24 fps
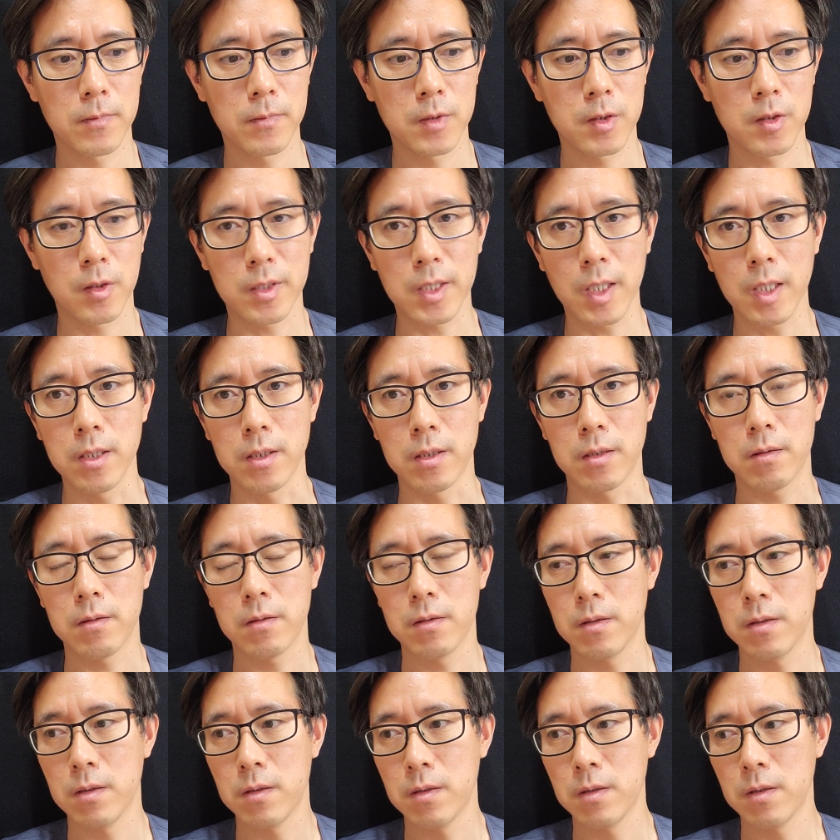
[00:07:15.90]
저 때는
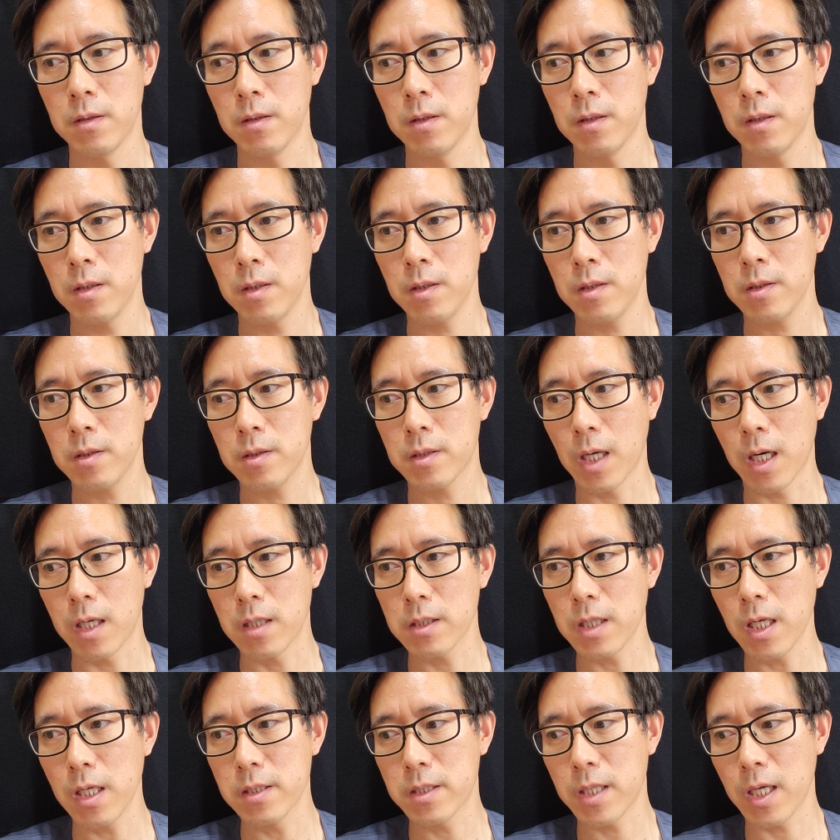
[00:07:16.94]

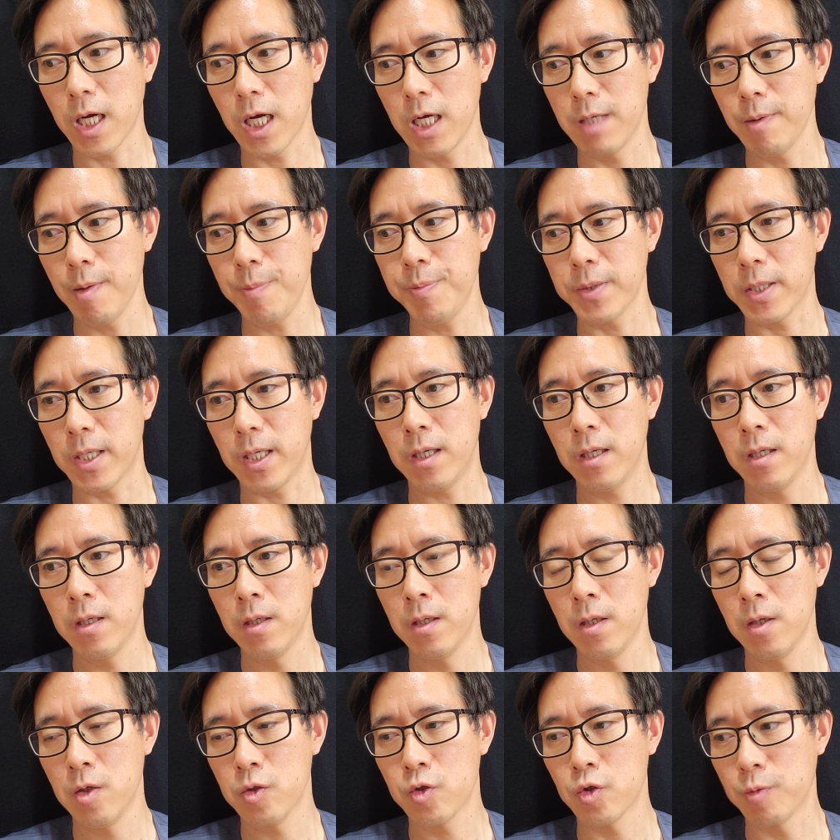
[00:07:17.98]
대학을 다닐 때 IMF라
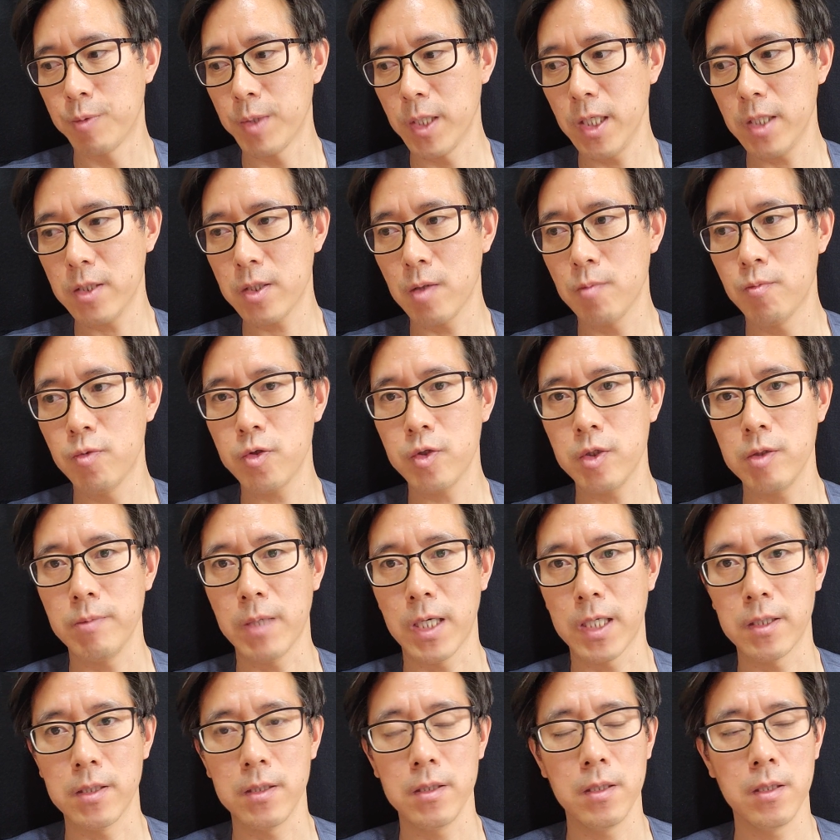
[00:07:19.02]
주변에서 무수히
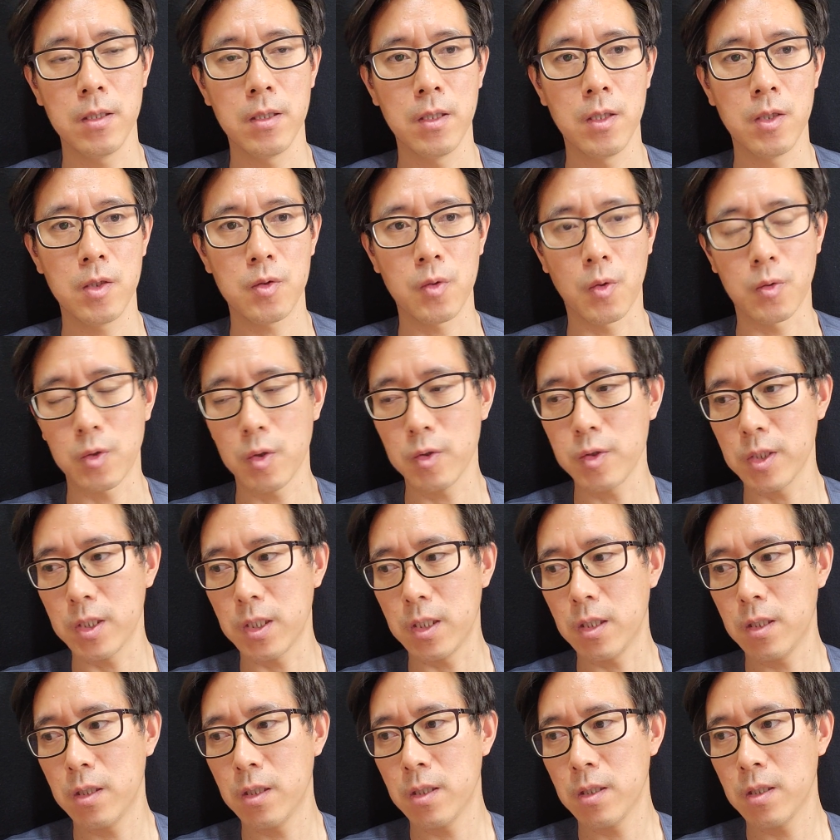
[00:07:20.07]
많은
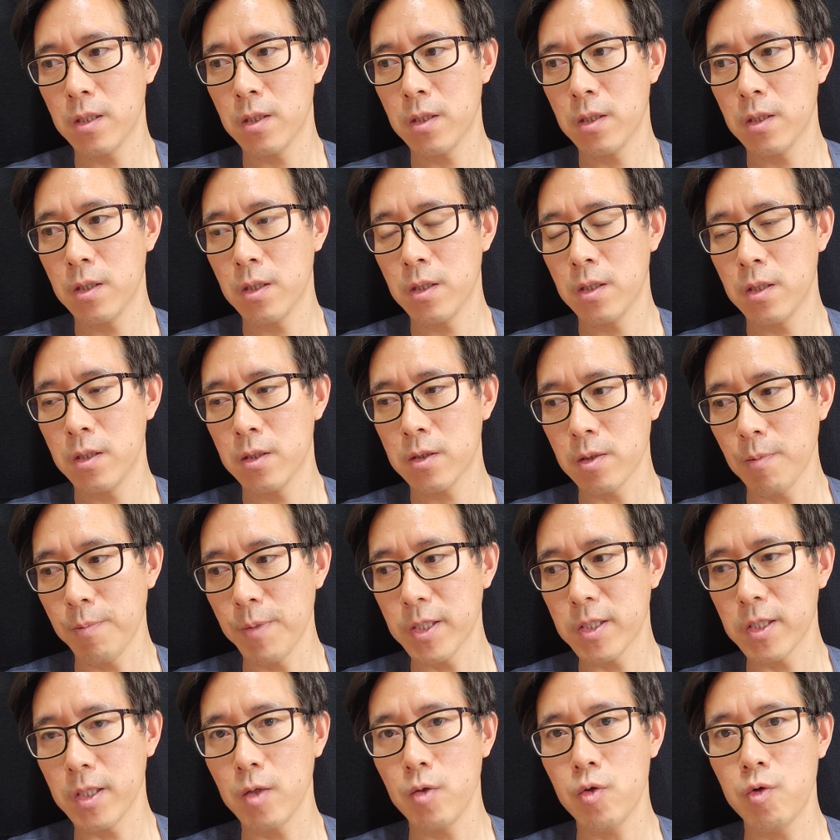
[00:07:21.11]
동료들이,
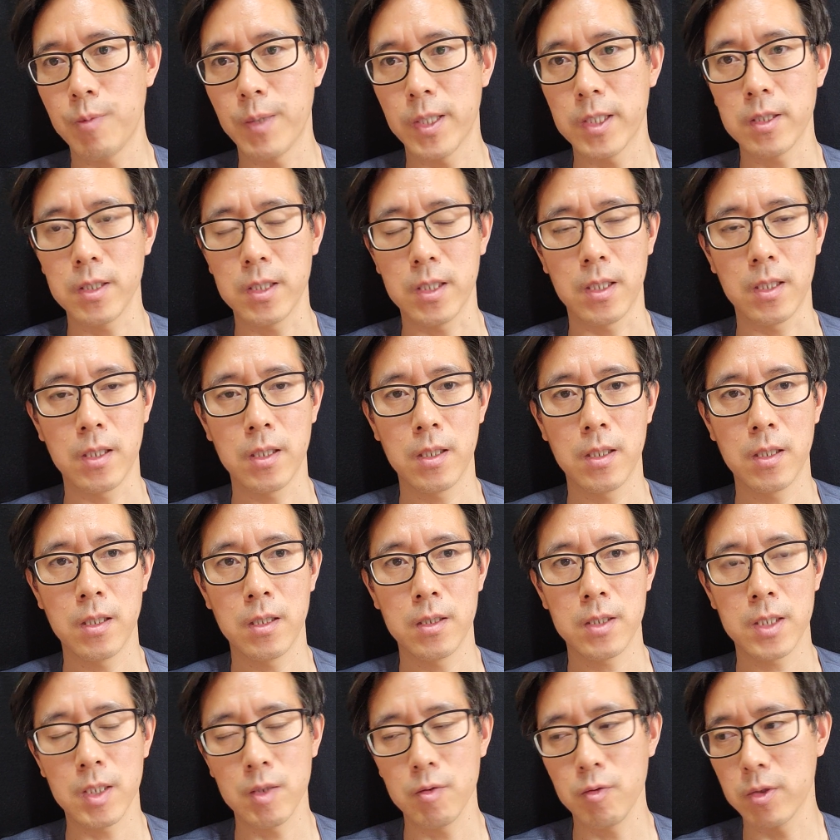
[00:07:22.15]
선배들이, 후배들이,
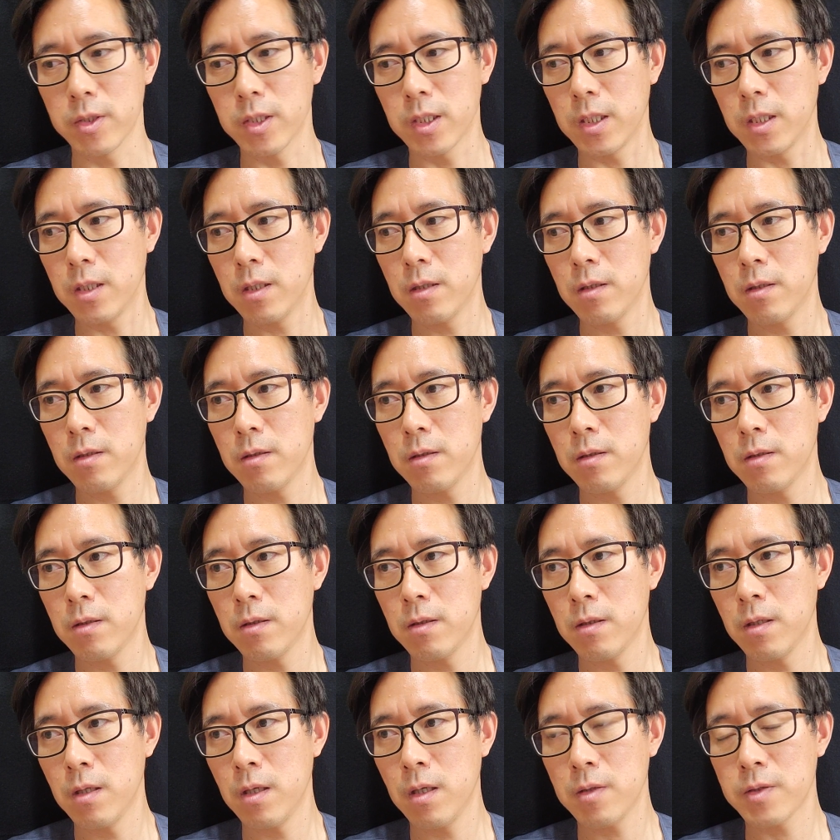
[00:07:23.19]
친구들이
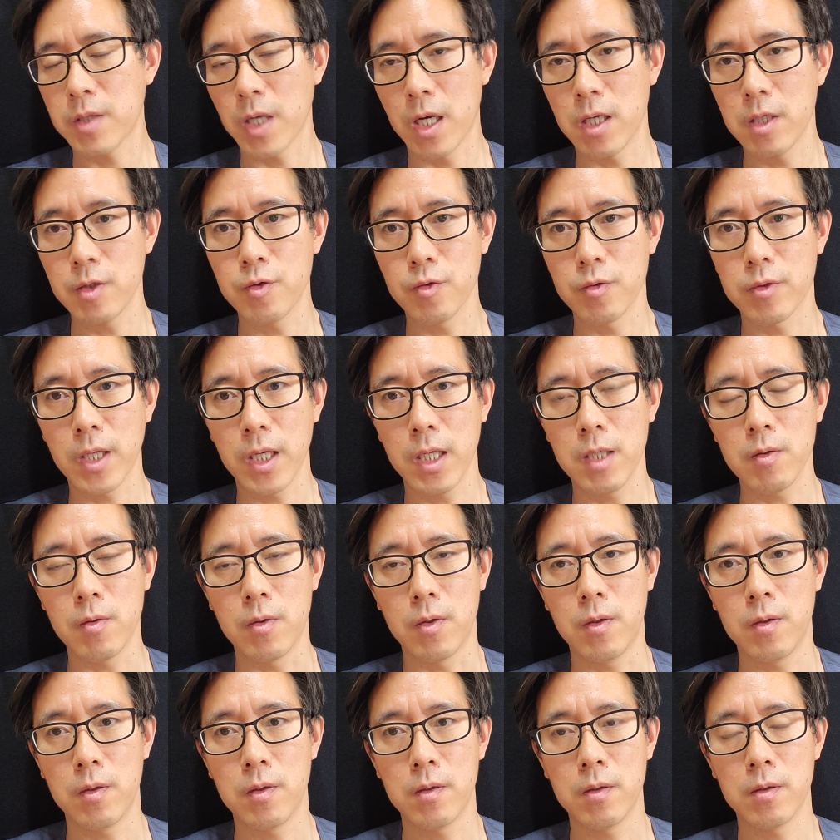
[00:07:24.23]
대학을
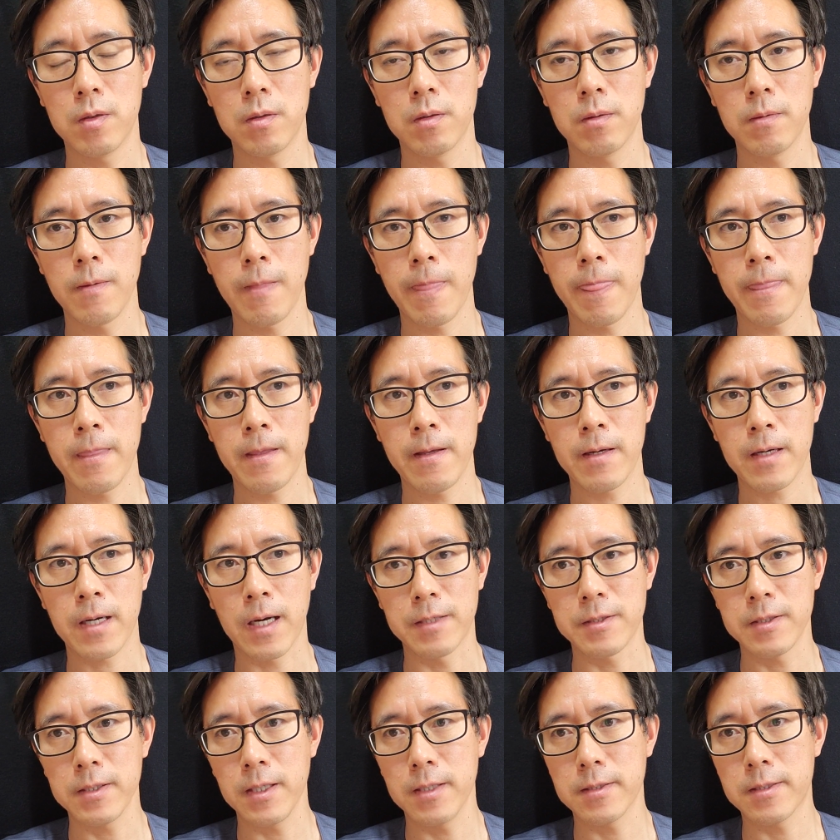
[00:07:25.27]
중퇴하고
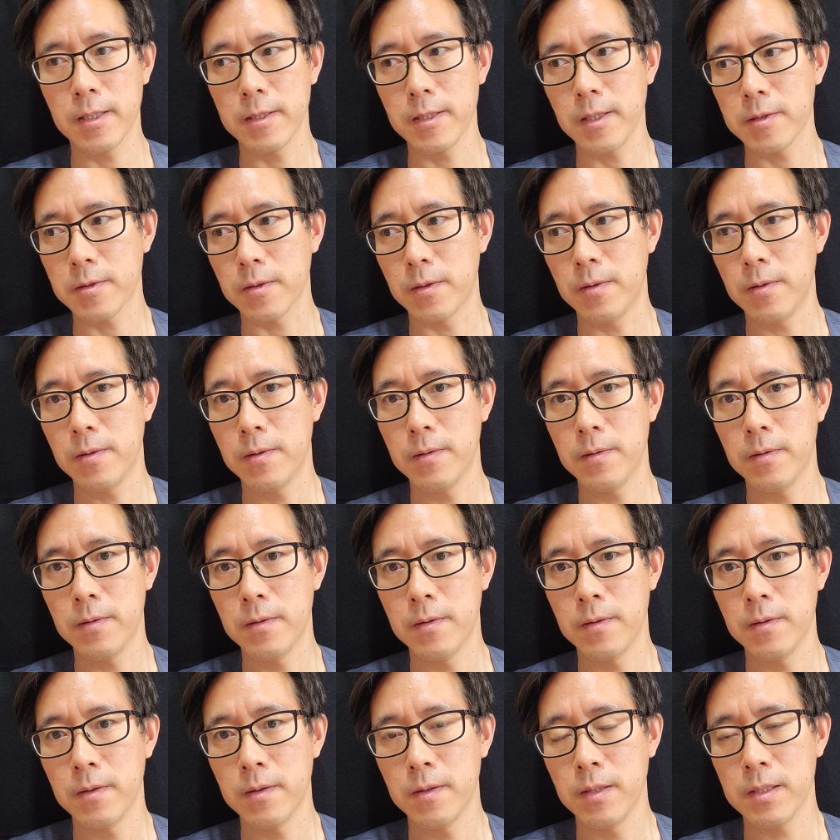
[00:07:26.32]
가정이 해체돼서
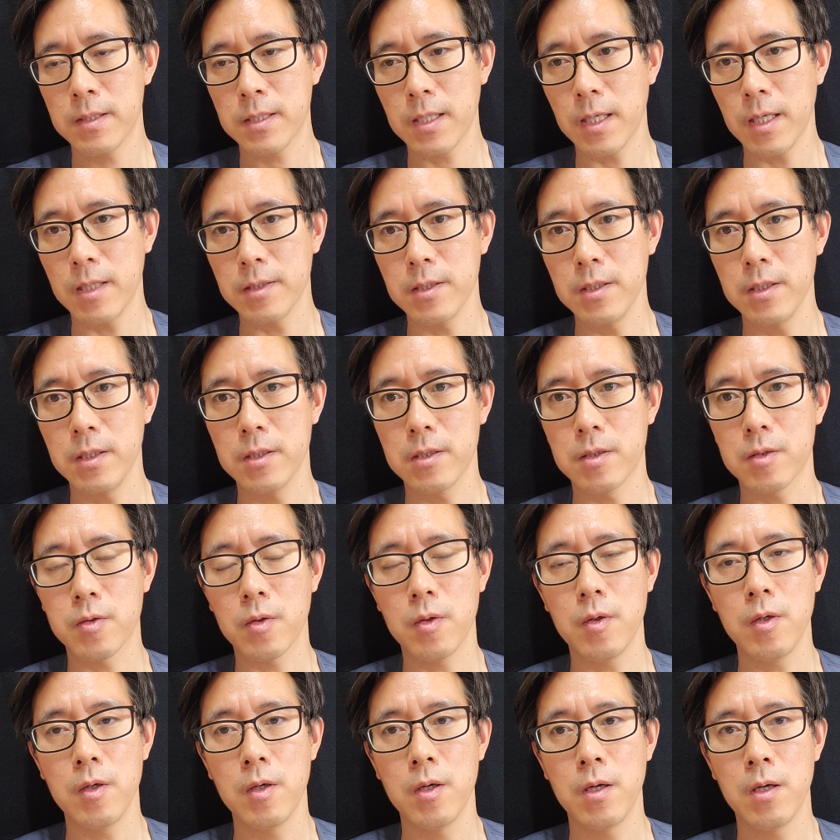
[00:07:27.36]
사라진
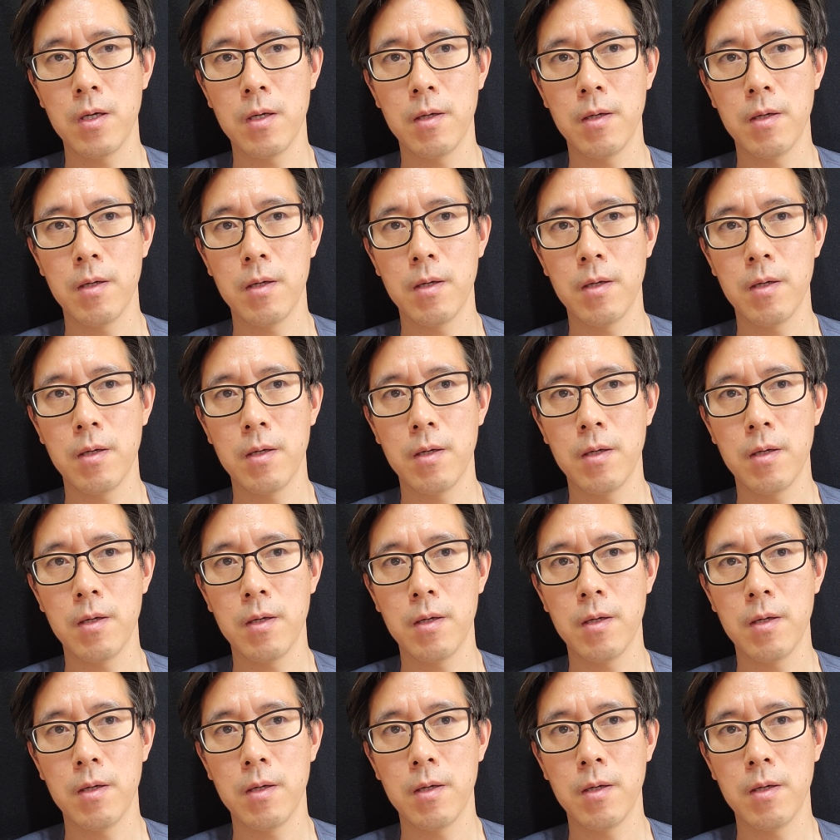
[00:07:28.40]
이들도